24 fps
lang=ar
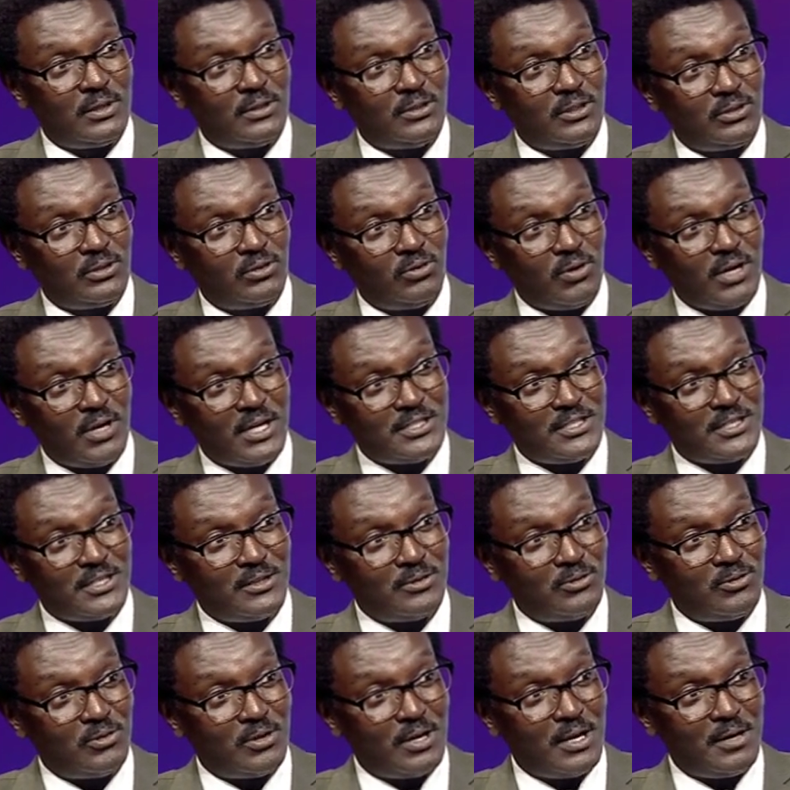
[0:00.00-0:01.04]
دكتور حسن
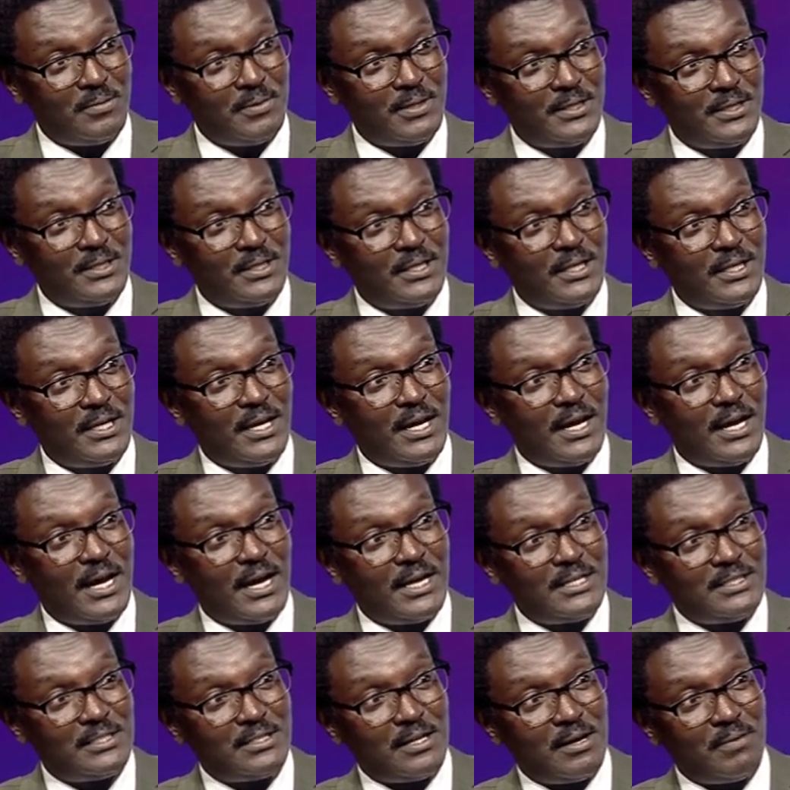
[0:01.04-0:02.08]
الترابي
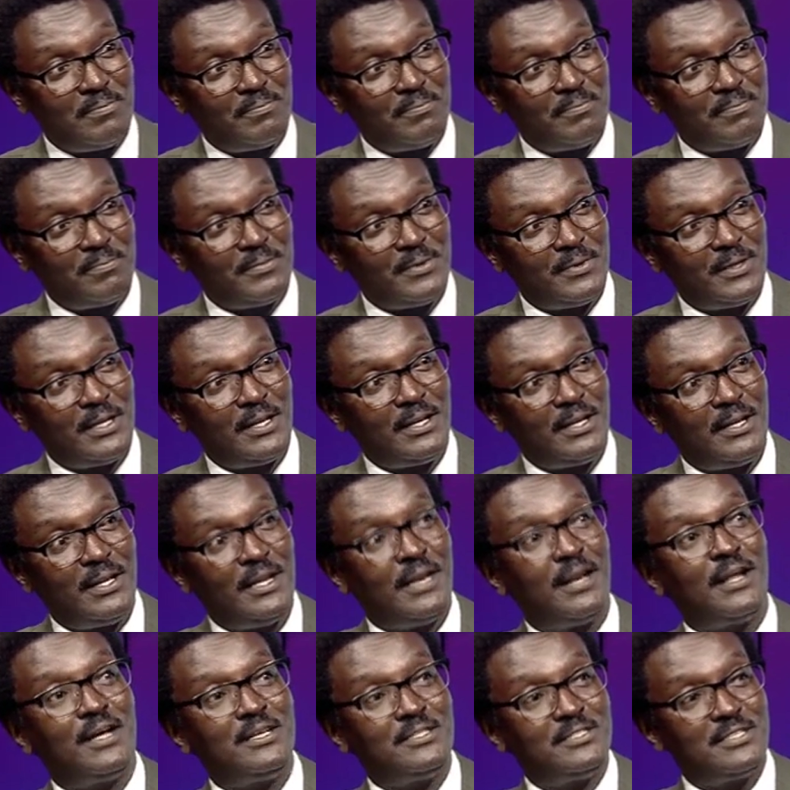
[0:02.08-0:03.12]
اسهب
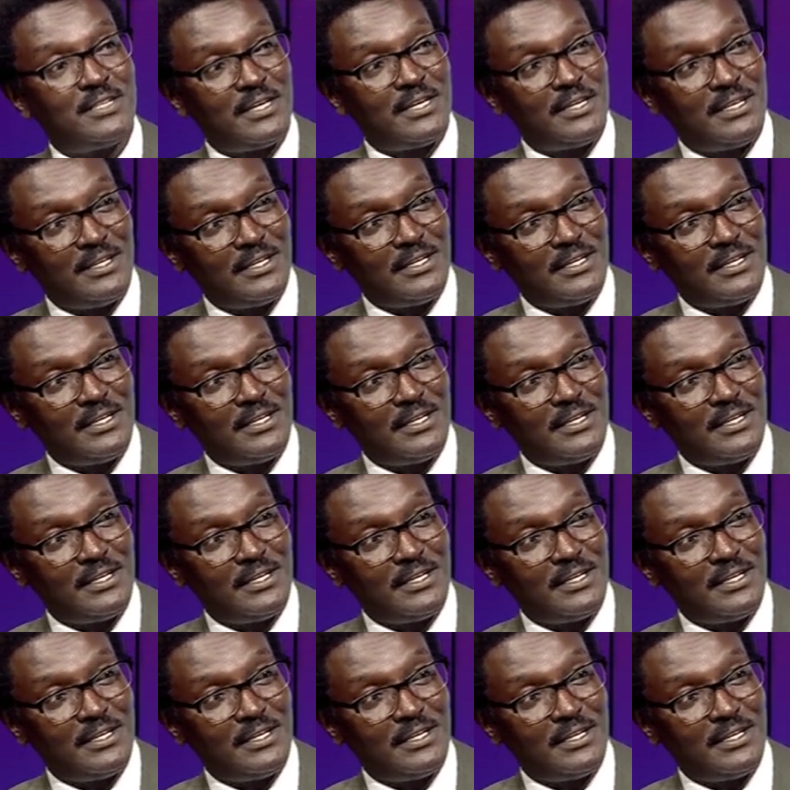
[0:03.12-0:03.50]
للغسر